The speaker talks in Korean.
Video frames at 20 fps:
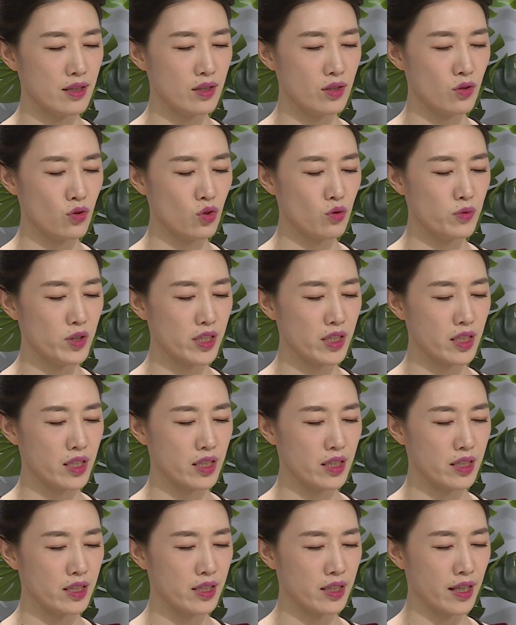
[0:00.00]
숨을
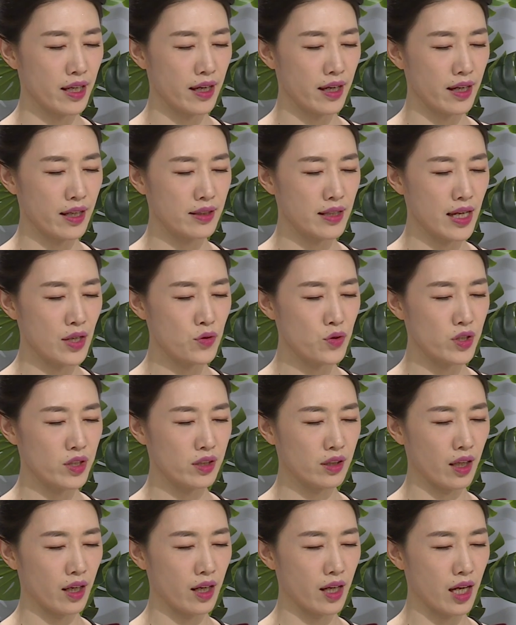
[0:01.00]
길게 내쉴
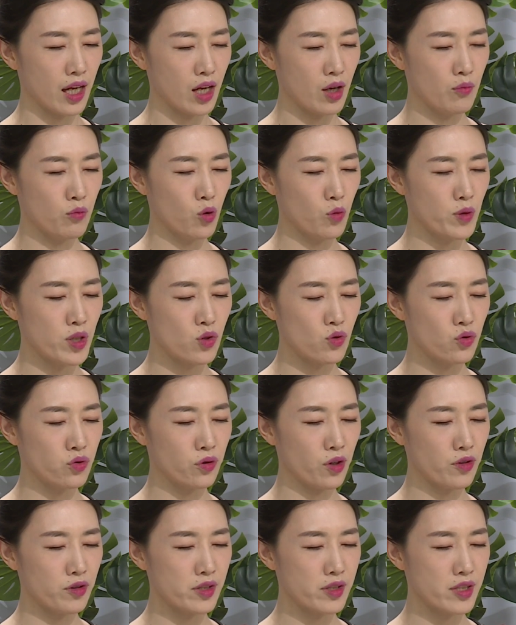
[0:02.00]
때 몸이
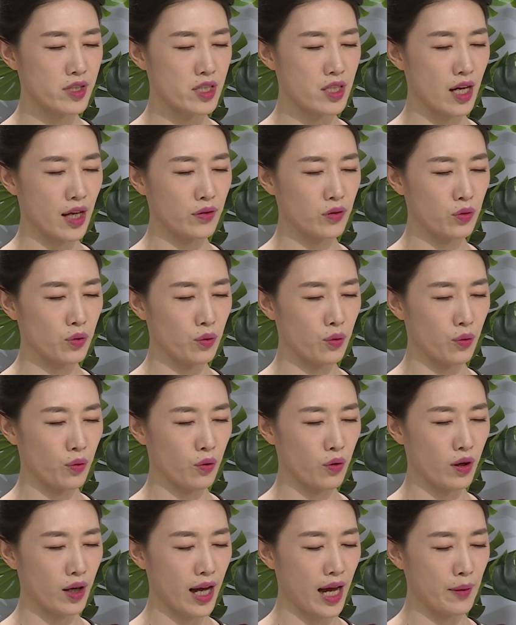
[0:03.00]
줄어들지 않도록
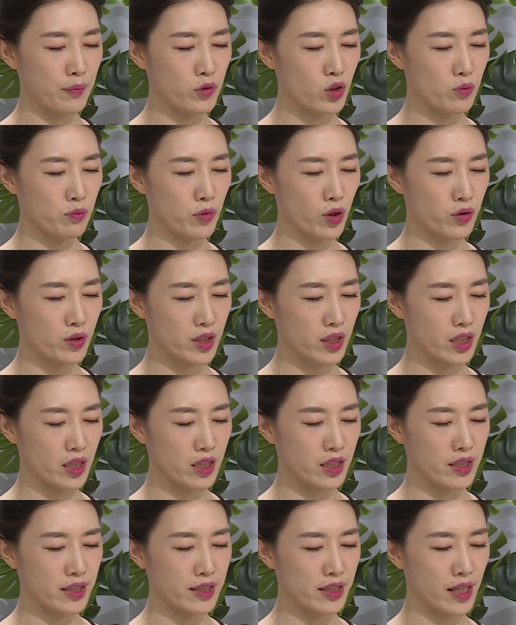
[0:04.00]
앞뒷면을
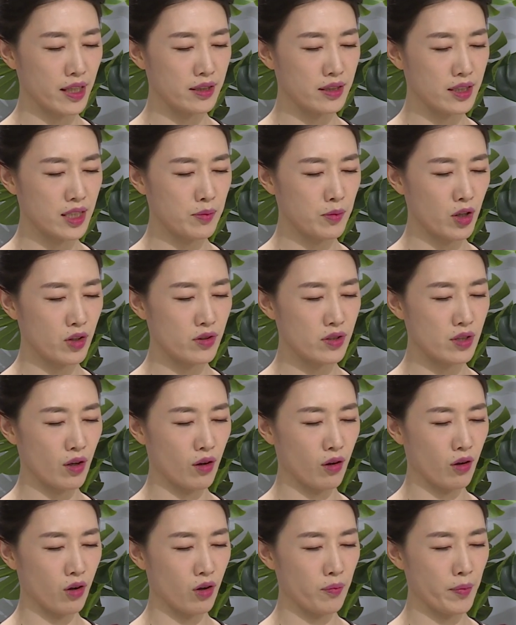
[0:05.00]
길게
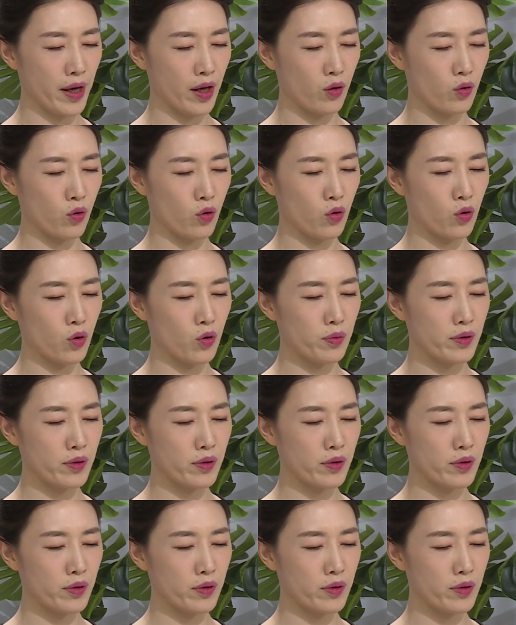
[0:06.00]
늘리면서 배꼽